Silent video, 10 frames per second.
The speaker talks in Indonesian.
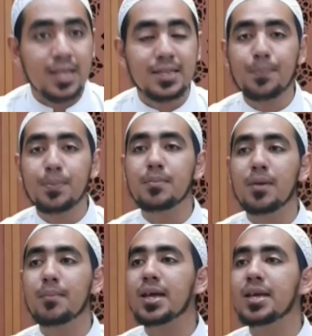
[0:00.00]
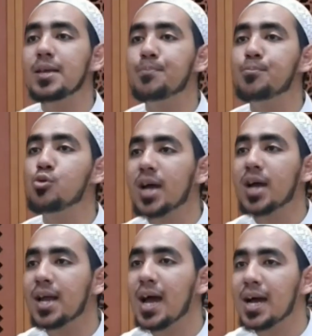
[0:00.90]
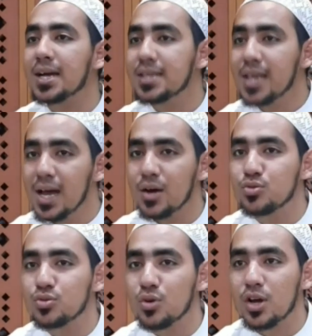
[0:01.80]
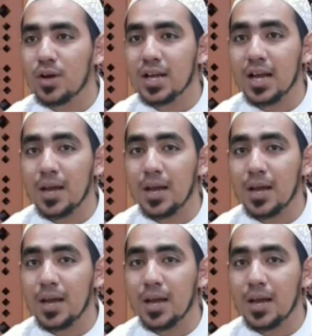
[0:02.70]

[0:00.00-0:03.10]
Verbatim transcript: tapi memang ini bukan haknya untuk keluarga